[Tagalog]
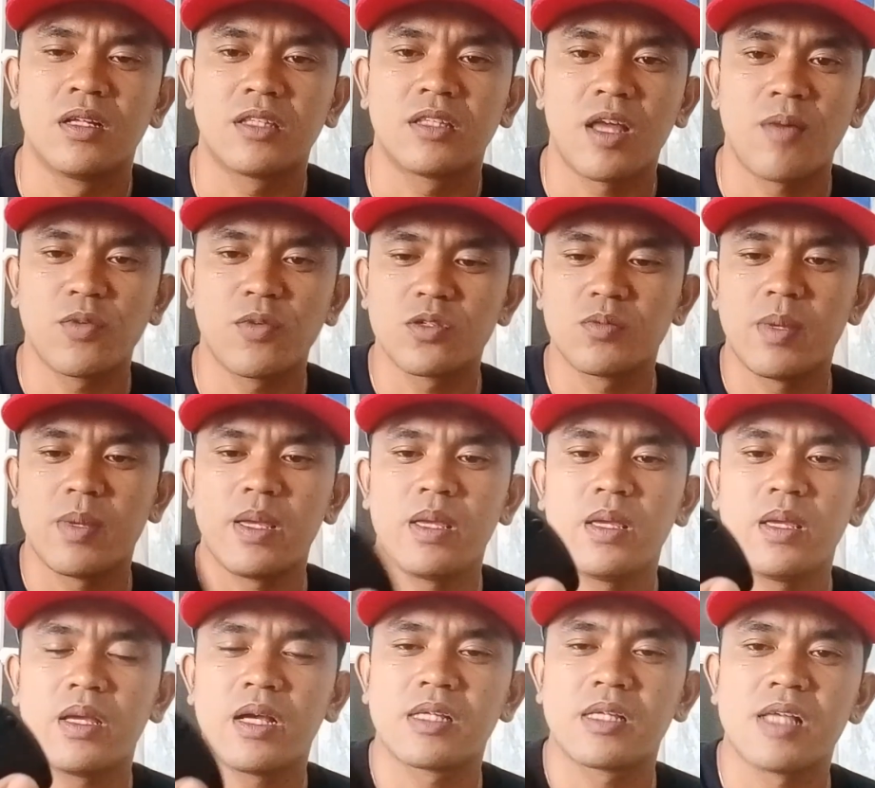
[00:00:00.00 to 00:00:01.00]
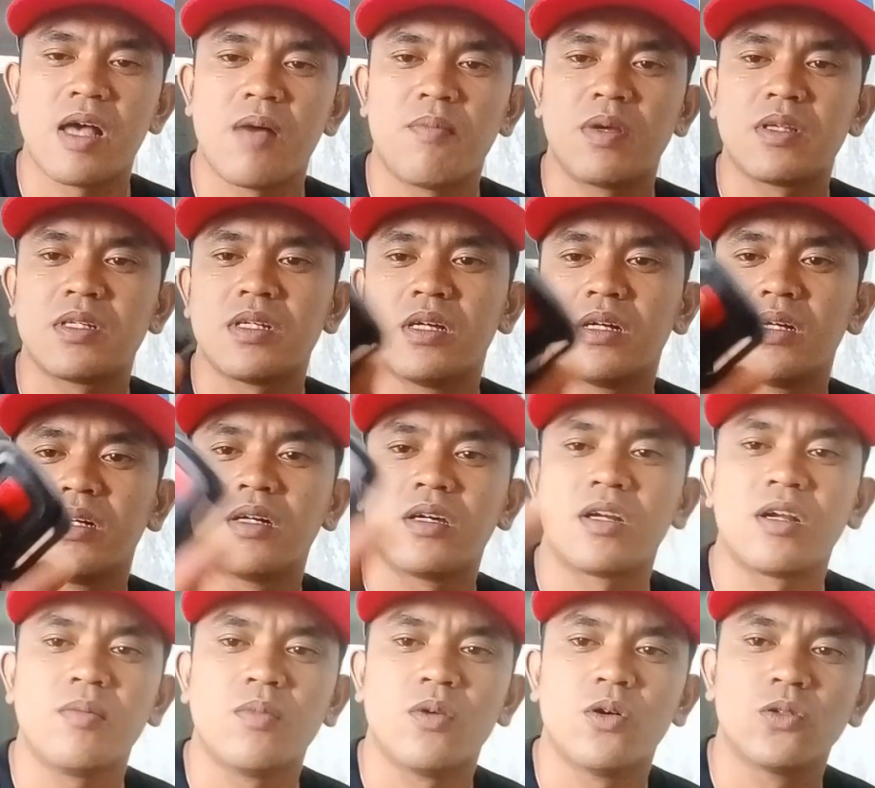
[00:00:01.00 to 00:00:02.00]
tapos may kasama siyang
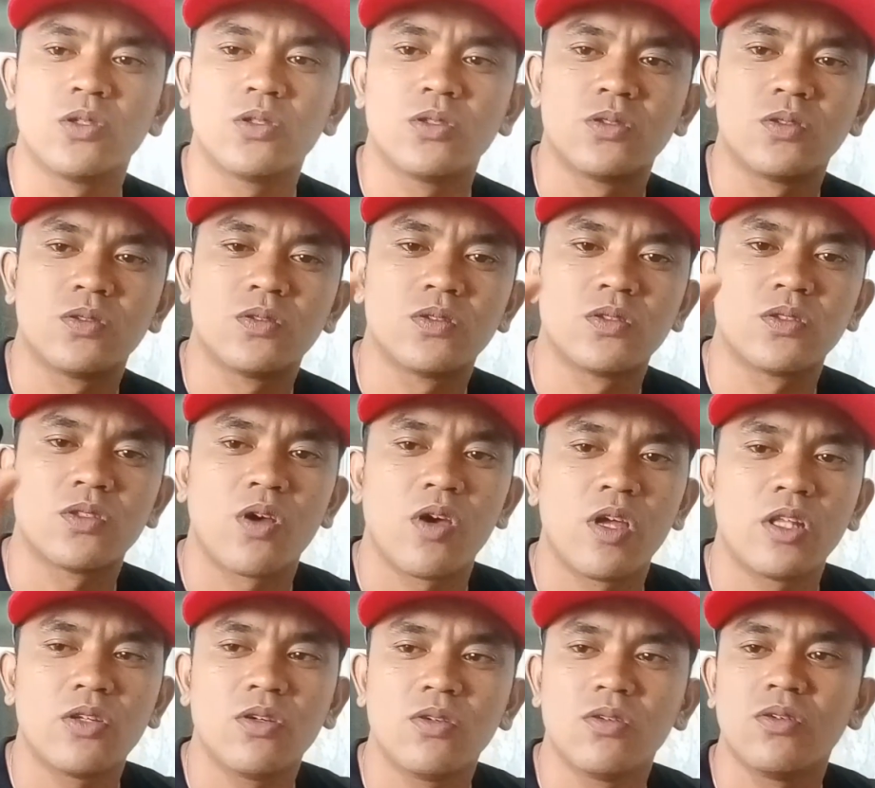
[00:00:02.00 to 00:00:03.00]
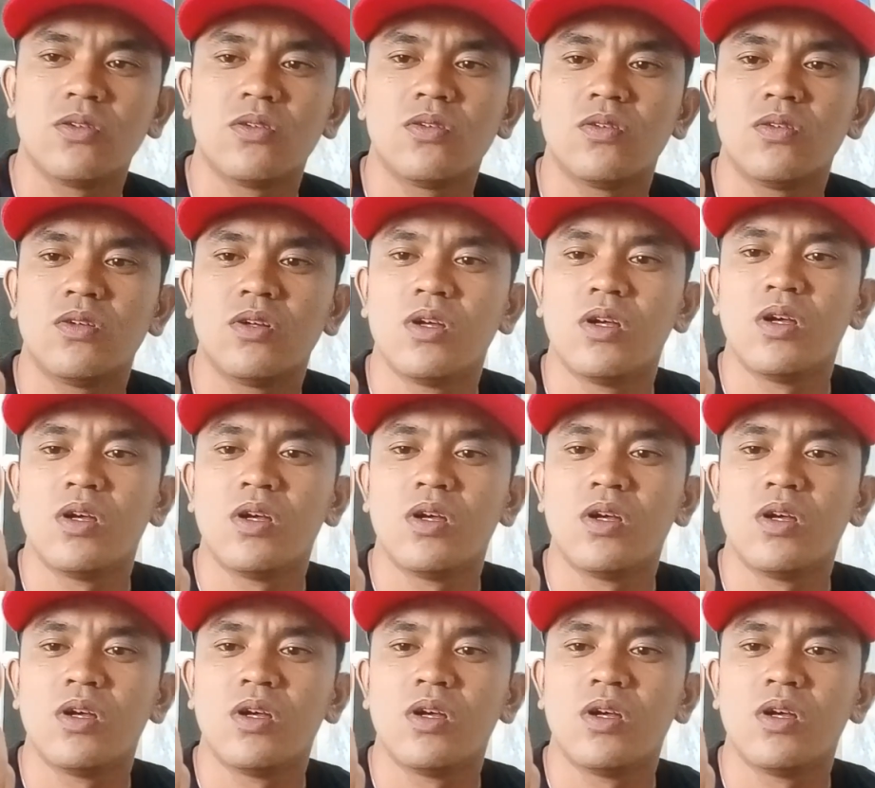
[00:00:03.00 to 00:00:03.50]
remote so itong